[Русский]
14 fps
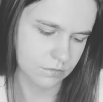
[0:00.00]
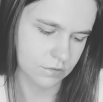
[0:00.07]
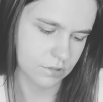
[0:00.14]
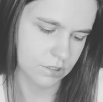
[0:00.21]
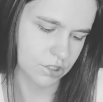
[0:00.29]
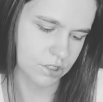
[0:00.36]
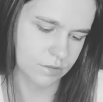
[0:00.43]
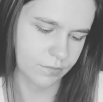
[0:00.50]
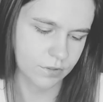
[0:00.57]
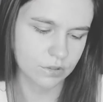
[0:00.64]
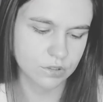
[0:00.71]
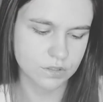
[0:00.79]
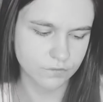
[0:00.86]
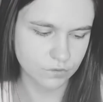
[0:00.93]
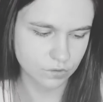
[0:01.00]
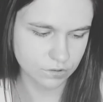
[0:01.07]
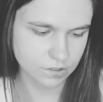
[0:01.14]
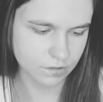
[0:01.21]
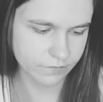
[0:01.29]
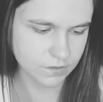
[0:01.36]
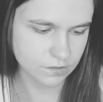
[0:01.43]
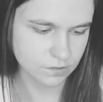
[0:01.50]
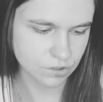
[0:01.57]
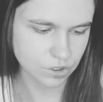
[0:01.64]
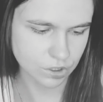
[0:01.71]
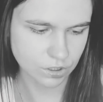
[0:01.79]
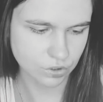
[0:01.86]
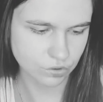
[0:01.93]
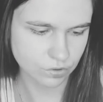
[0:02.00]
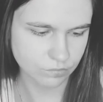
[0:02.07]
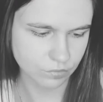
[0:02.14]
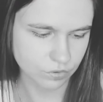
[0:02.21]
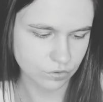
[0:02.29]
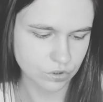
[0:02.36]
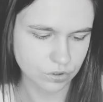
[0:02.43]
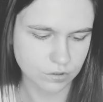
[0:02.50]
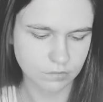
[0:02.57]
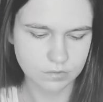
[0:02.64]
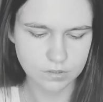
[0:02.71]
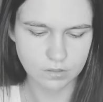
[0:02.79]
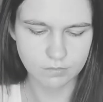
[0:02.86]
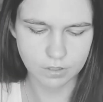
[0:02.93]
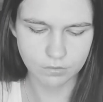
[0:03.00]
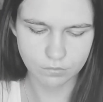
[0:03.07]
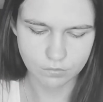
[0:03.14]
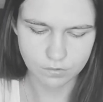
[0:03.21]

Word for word: Кажется, придется все разорвать, иначе я что-нибудь точно там сломаю.